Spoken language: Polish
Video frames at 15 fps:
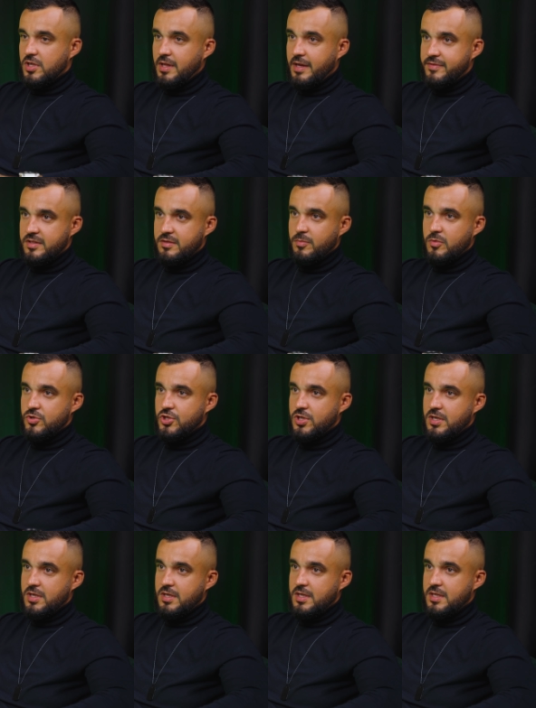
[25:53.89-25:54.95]
To jeszcze nawet
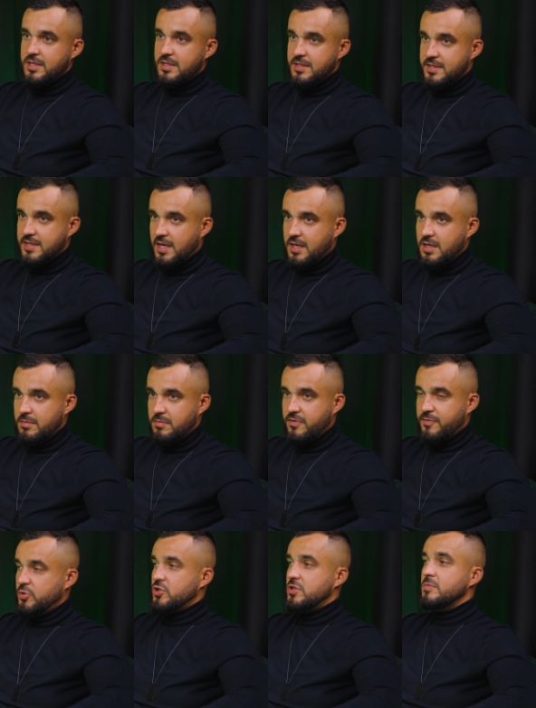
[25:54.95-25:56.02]
może
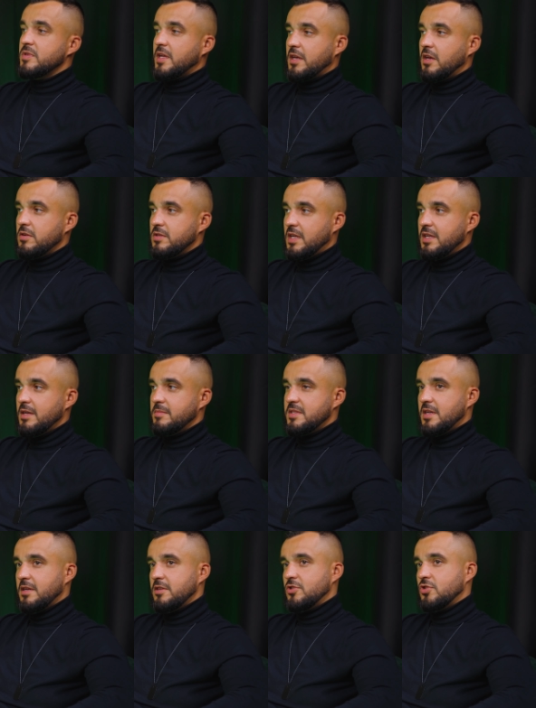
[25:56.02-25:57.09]
zanim wpuścimy takiego
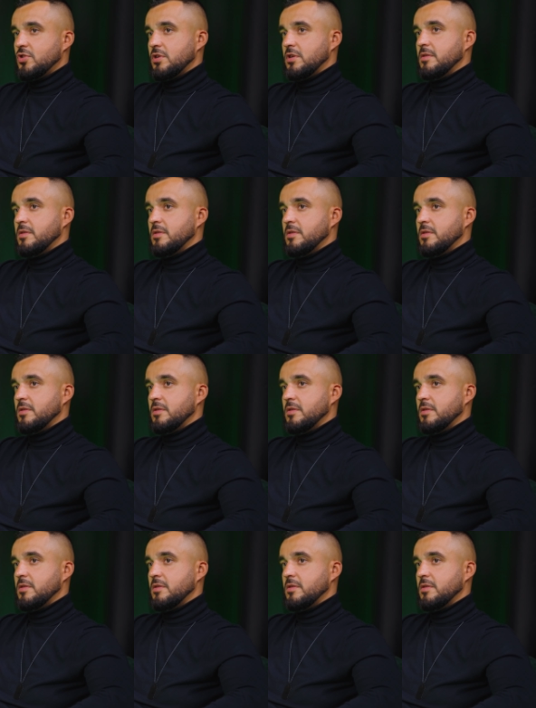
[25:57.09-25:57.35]
najemcę,